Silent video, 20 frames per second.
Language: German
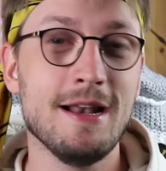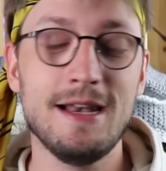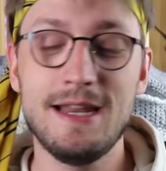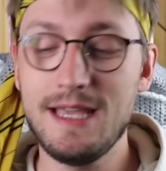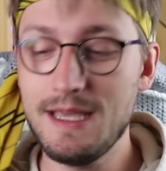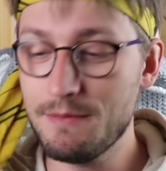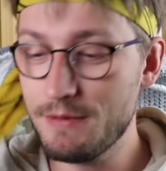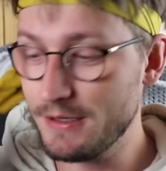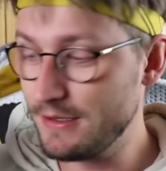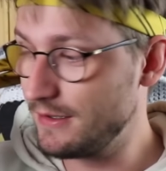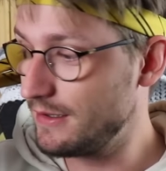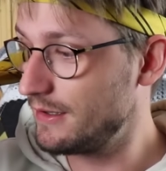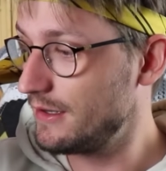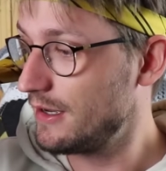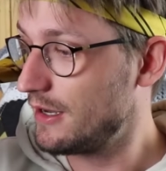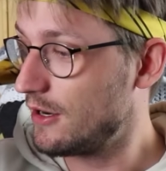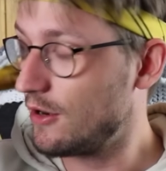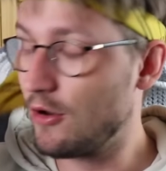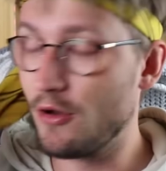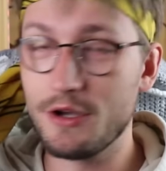Liebe
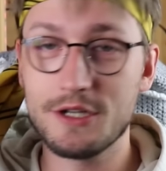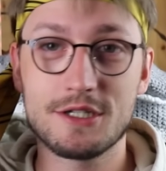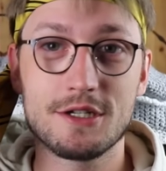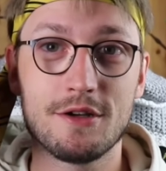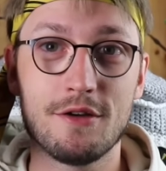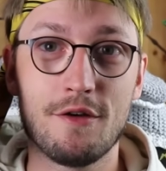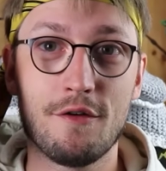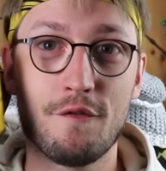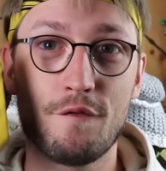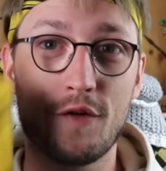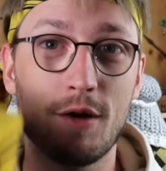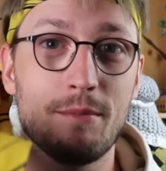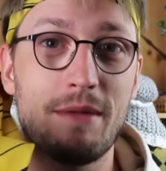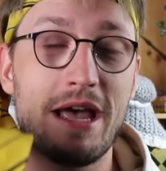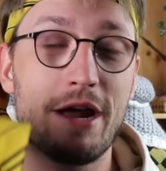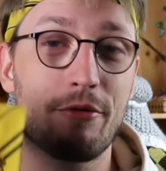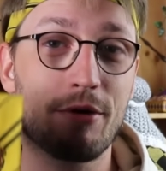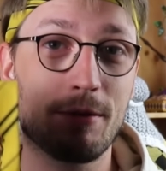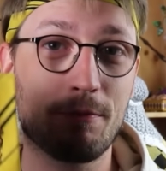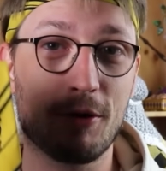Leute vom
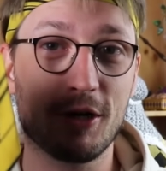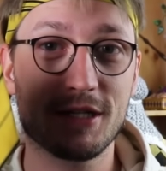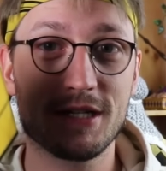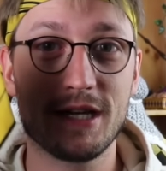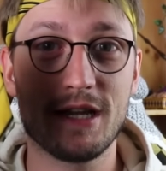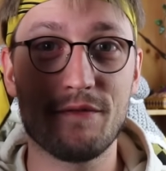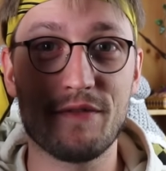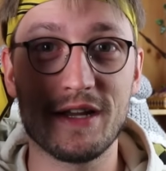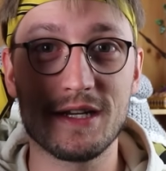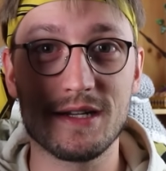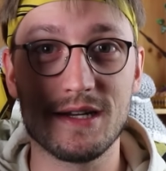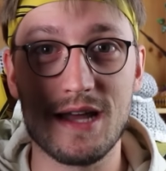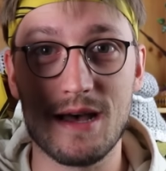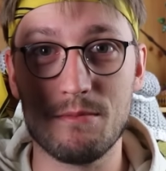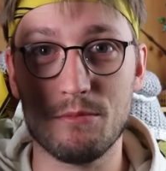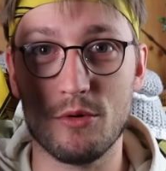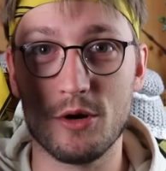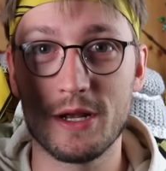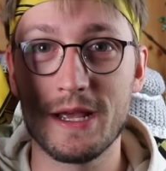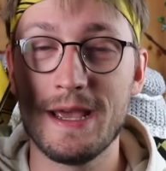Harry Potter-Event in
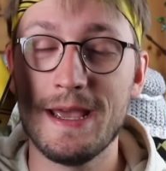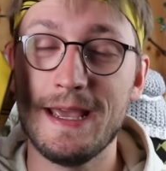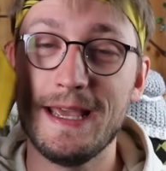Hamburg,